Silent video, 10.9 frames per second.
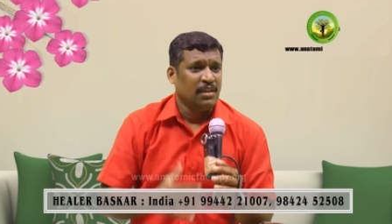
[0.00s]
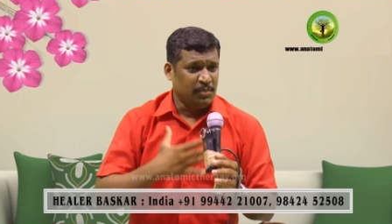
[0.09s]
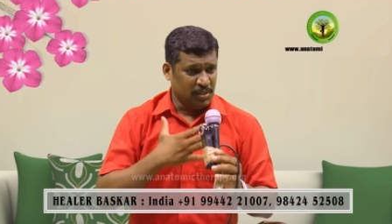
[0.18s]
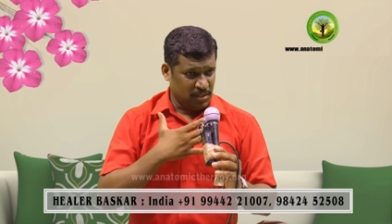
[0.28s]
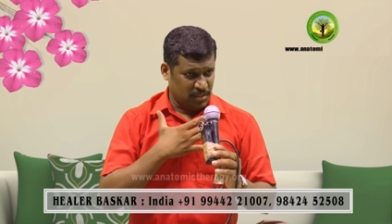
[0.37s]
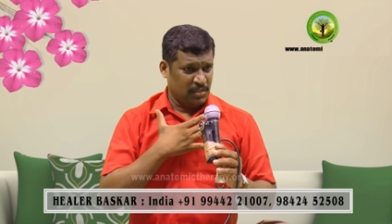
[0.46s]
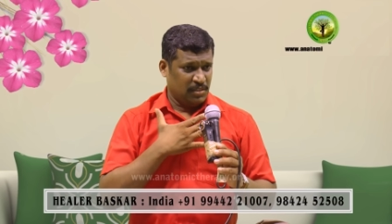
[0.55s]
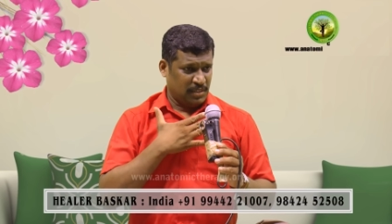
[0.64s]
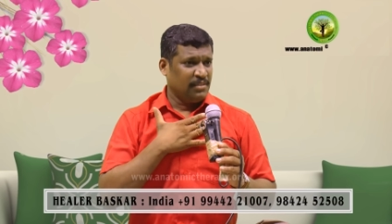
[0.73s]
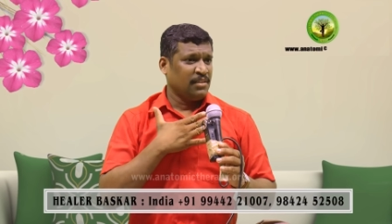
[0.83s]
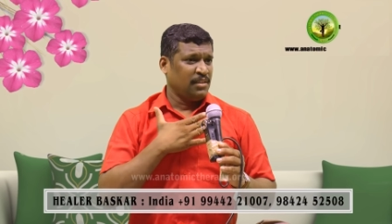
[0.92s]
நமது
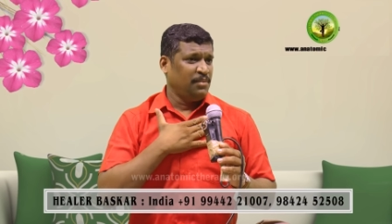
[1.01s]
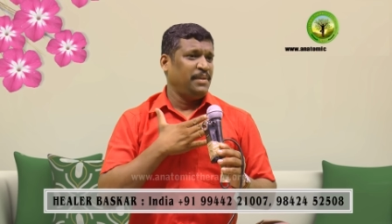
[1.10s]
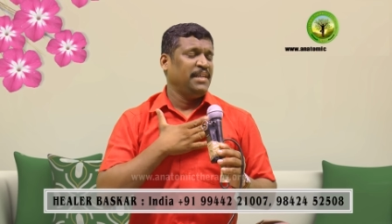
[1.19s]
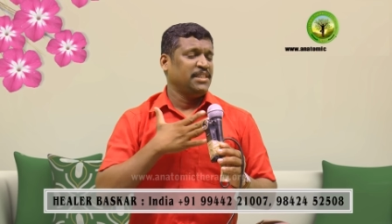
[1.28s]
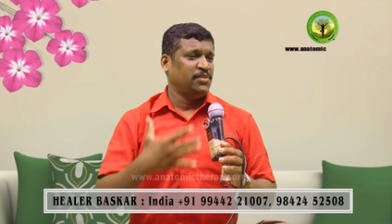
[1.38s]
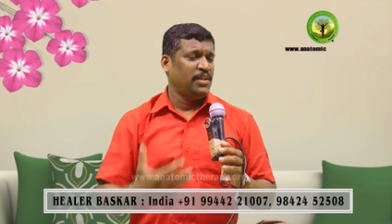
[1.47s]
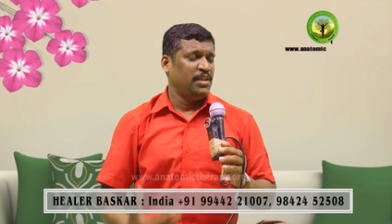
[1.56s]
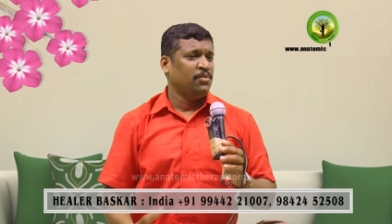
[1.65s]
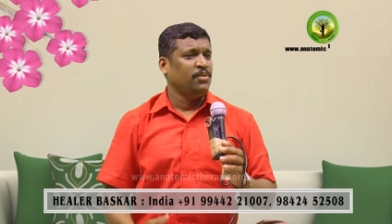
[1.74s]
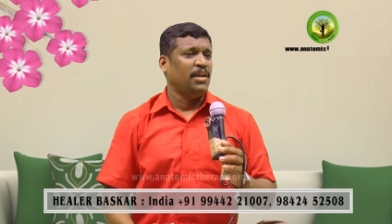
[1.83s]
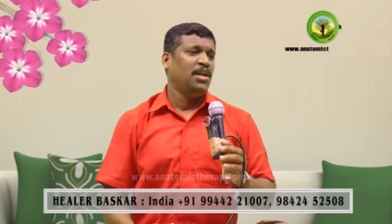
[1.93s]
ரத்தத்தின் பிஹெச்
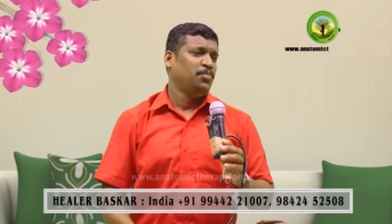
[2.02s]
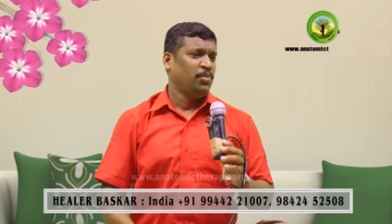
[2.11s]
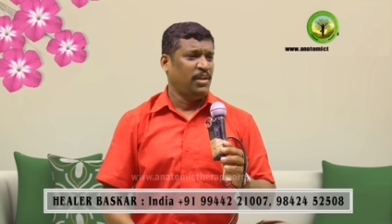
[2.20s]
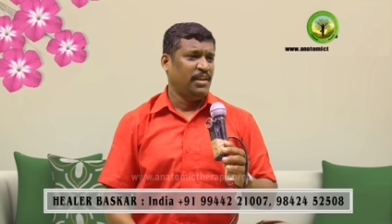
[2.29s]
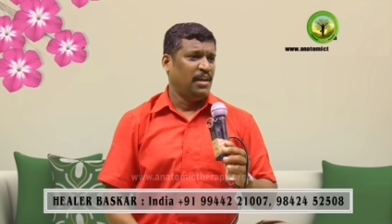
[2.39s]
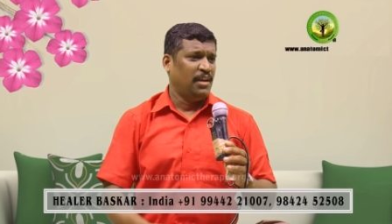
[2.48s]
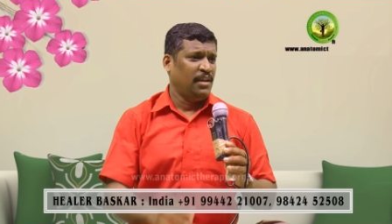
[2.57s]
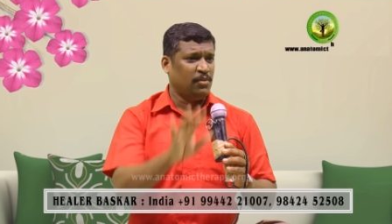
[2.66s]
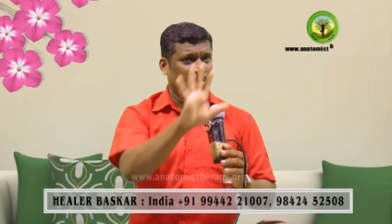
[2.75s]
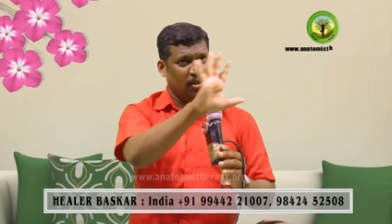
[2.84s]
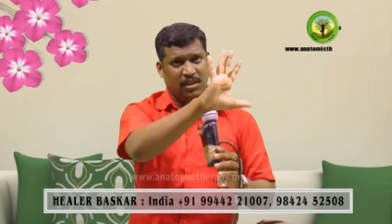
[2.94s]
வேல்யூ ஏழு புள்ளினால்
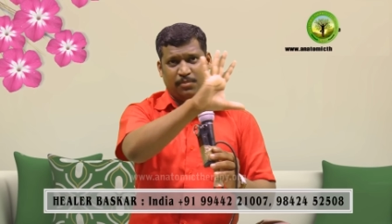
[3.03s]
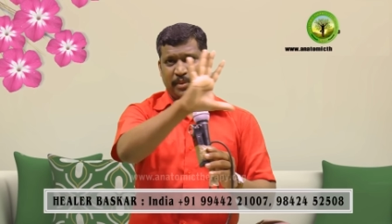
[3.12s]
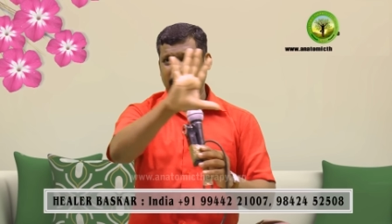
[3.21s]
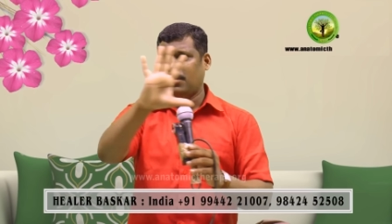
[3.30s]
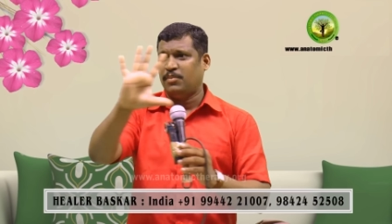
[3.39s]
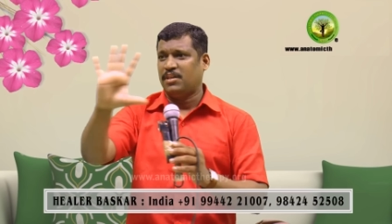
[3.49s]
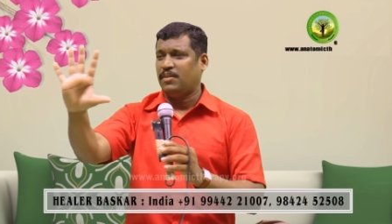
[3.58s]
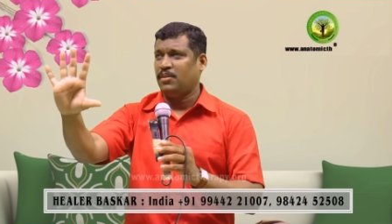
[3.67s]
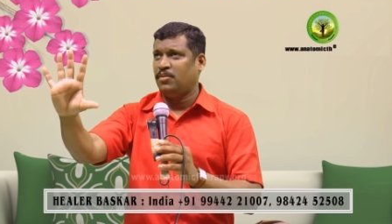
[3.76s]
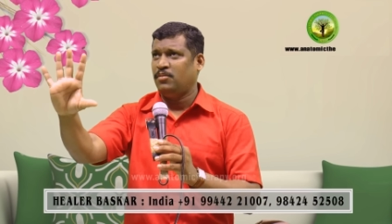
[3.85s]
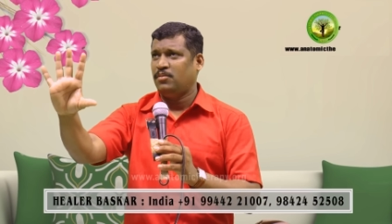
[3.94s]
ஒழுங்காக மெயின்டைன் பண்ணுற
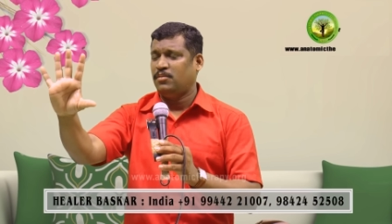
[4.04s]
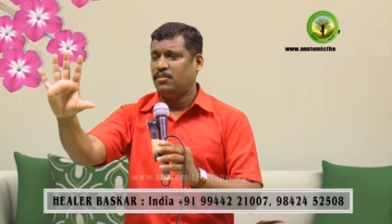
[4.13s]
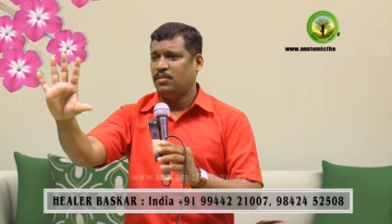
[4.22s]
வரைக்கும்